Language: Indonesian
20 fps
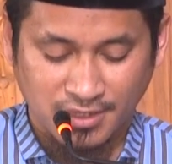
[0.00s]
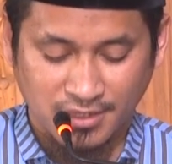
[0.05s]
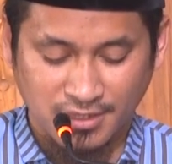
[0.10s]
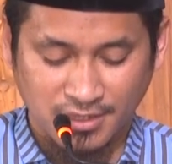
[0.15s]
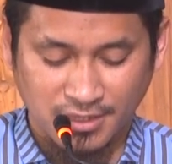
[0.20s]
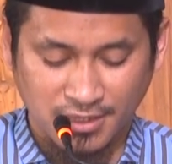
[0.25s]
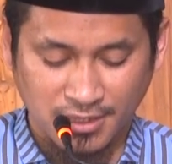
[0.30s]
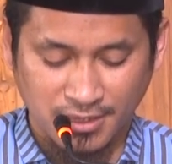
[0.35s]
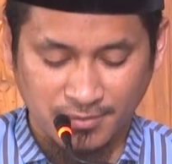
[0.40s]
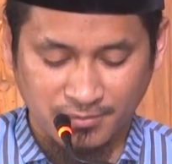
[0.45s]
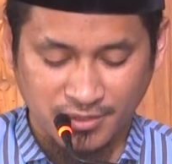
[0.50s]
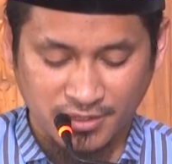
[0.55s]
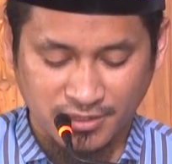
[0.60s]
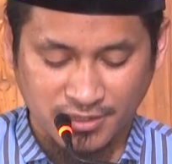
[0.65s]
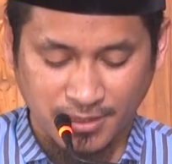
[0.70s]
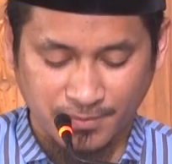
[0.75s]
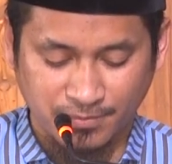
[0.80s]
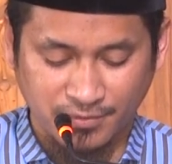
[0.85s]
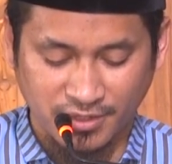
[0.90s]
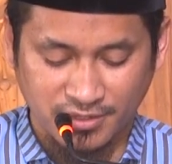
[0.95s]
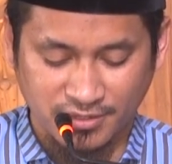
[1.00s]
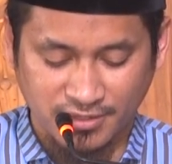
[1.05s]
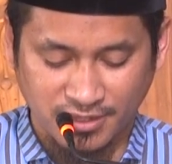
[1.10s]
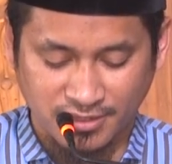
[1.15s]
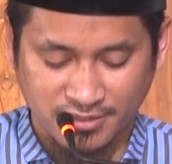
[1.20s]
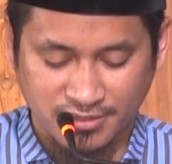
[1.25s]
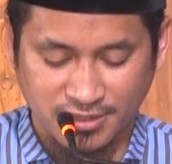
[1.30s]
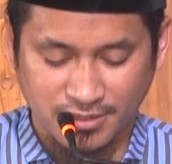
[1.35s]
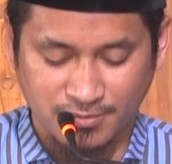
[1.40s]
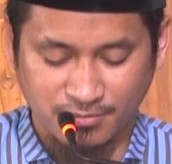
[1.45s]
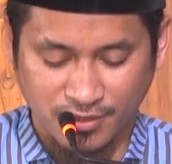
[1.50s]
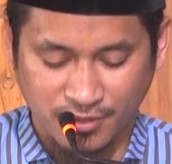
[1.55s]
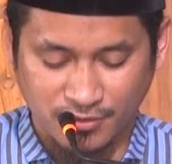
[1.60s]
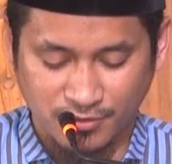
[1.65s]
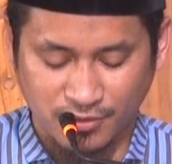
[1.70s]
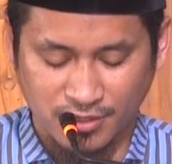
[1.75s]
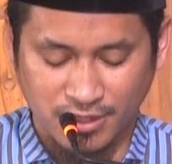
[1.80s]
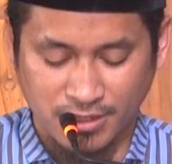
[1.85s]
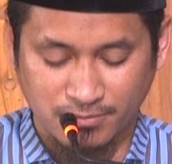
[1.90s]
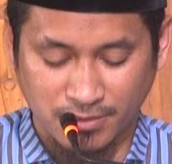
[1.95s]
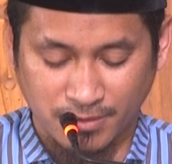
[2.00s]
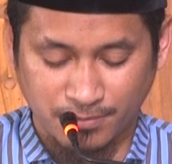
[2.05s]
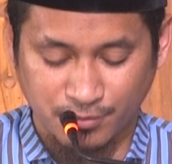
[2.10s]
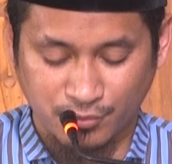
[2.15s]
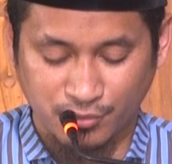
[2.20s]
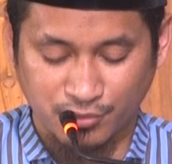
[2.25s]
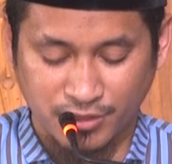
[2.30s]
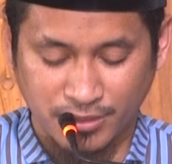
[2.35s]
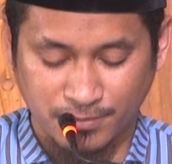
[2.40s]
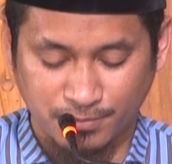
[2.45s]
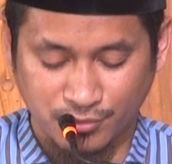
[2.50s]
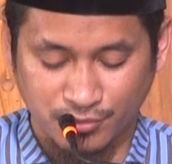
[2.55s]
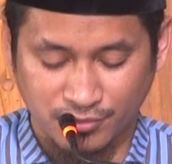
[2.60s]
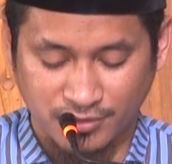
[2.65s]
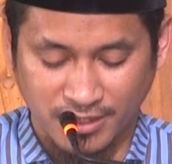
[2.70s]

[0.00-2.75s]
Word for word: Allah menetapkan takdir makhluk 50.000